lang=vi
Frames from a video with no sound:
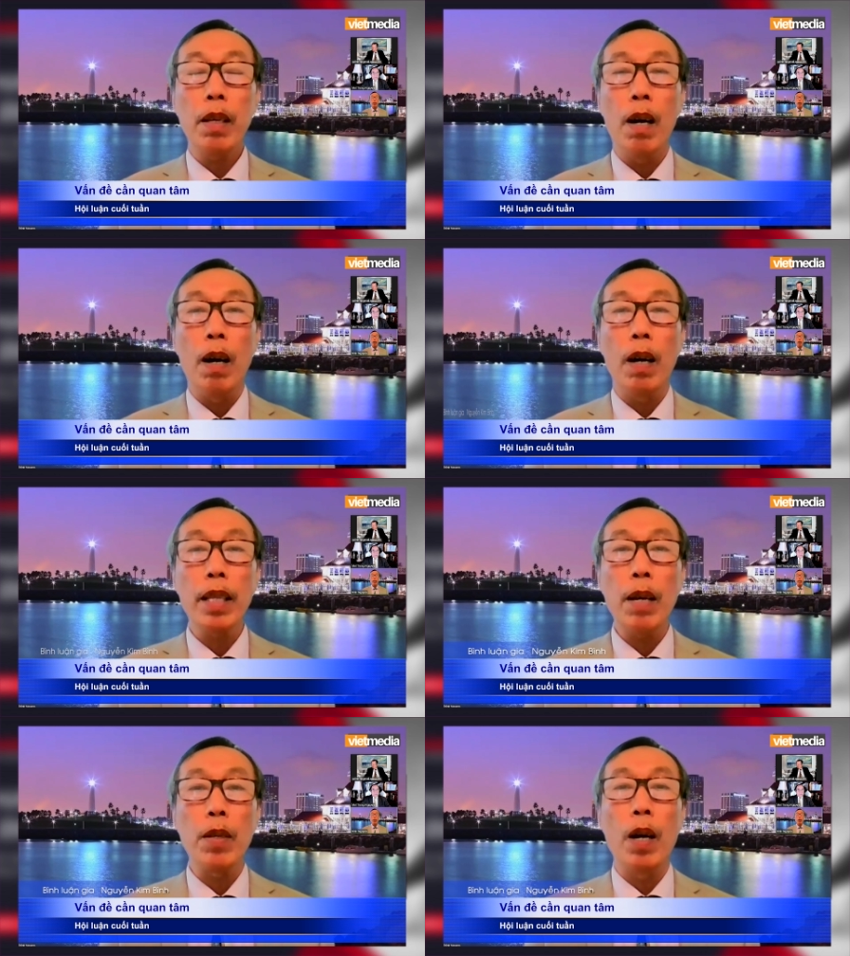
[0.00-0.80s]

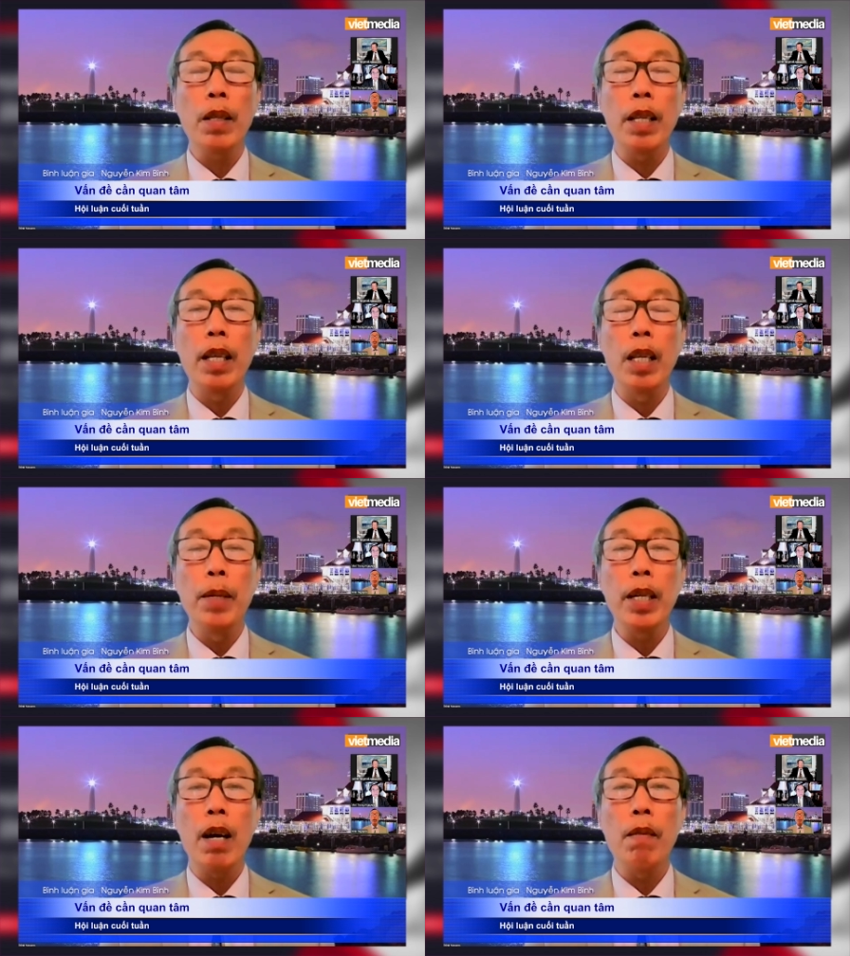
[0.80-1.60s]
họ theo dõi tình hình ở
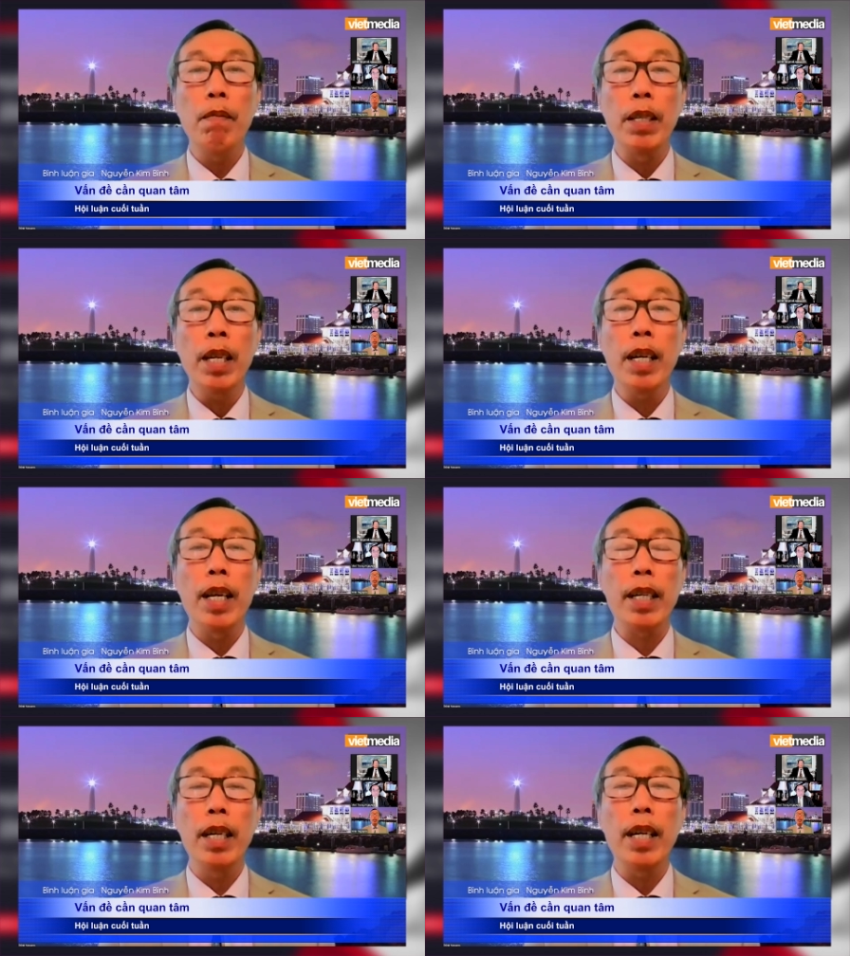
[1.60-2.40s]
biển Đông và nhất
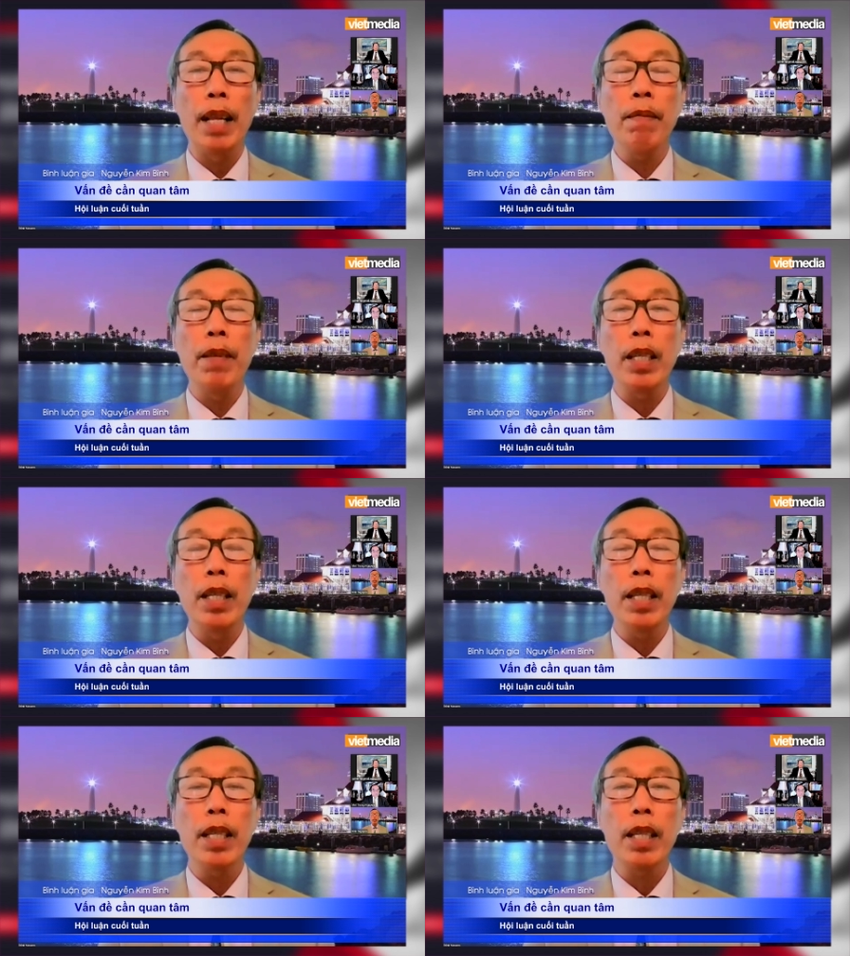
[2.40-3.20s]
là ảnh vệ
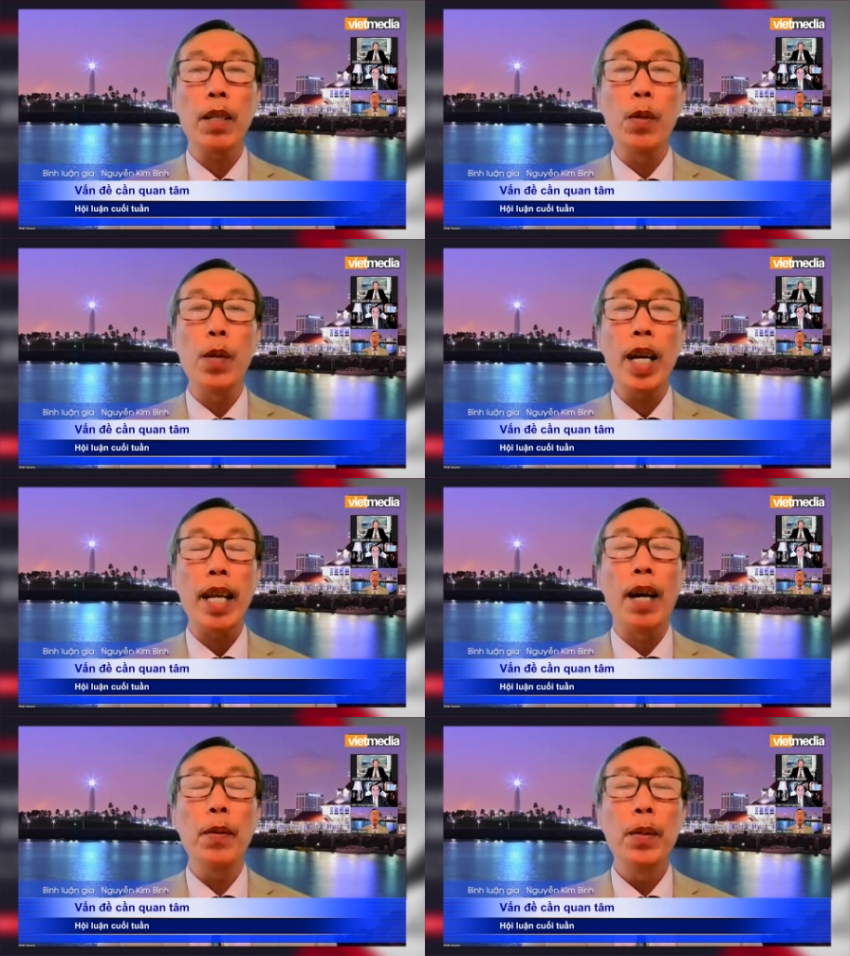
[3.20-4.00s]
tinh của các
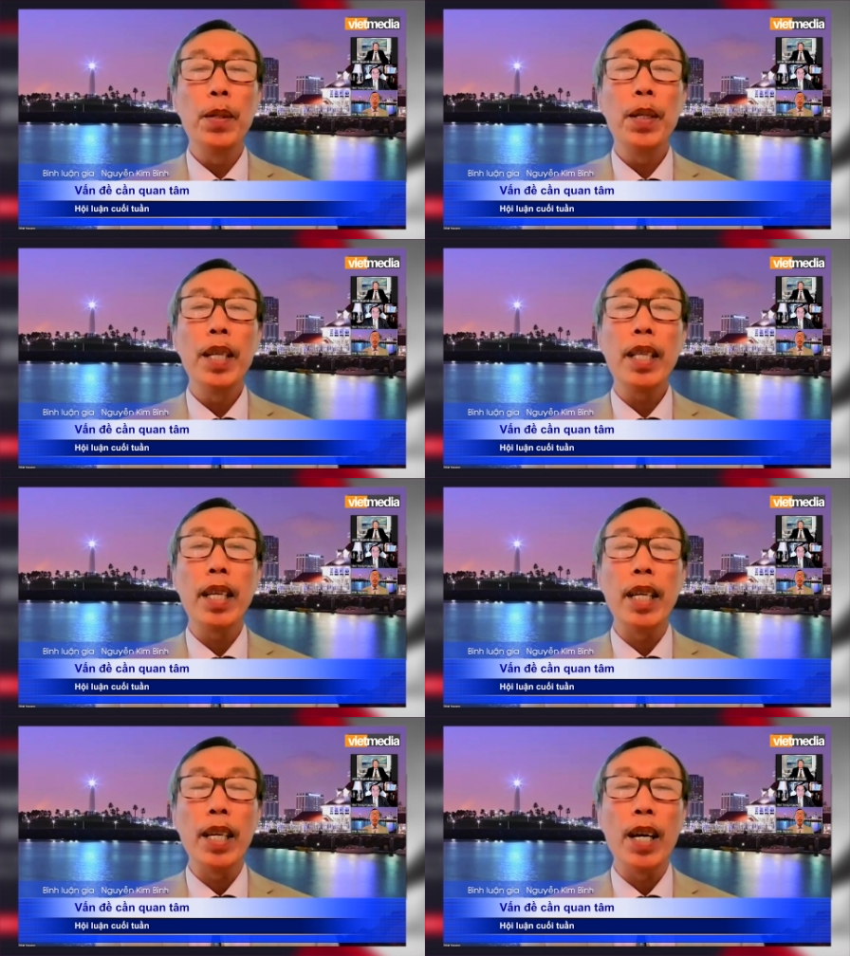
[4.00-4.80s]
đảo
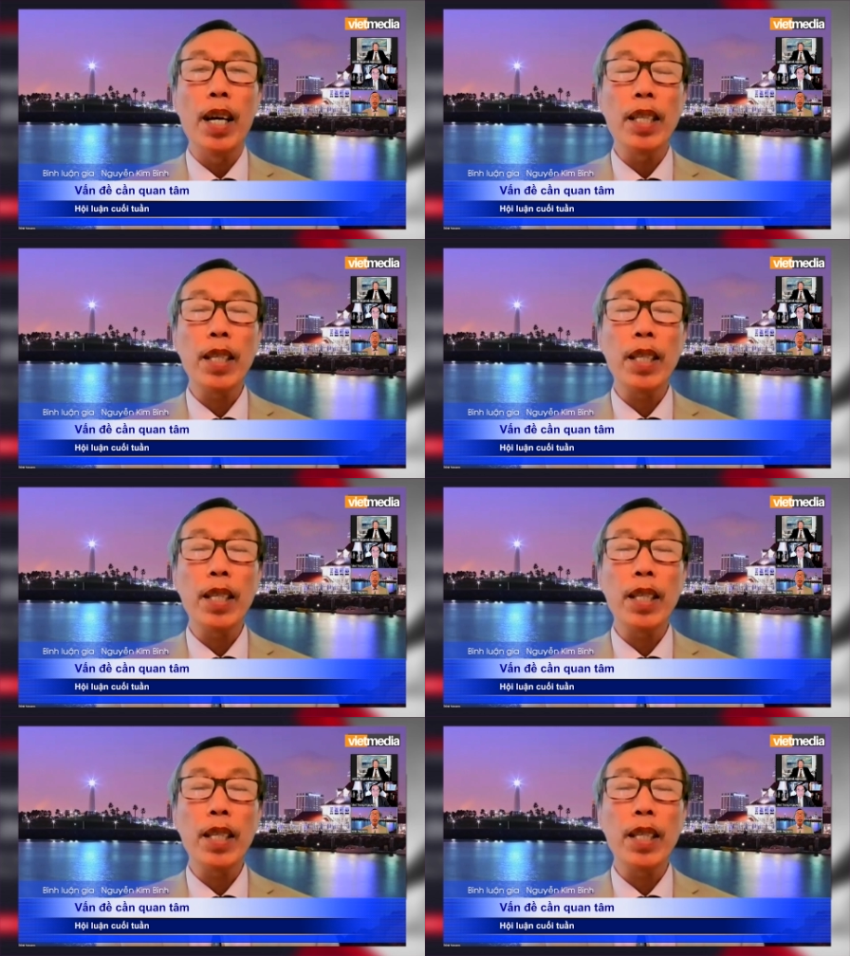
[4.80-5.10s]
thì uh,